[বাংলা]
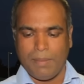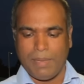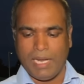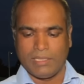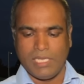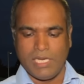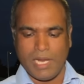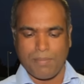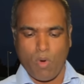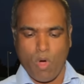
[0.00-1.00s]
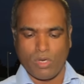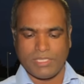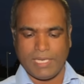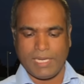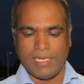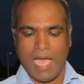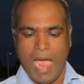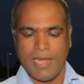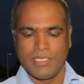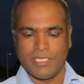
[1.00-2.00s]
বেলা তিনটার পর সেখানে
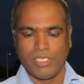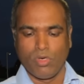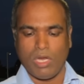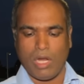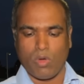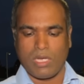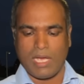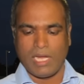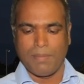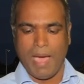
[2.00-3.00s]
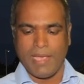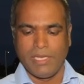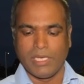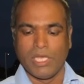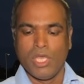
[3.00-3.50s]
আইন শৃঙ্খলা রক্ষাকারী বাহিনীর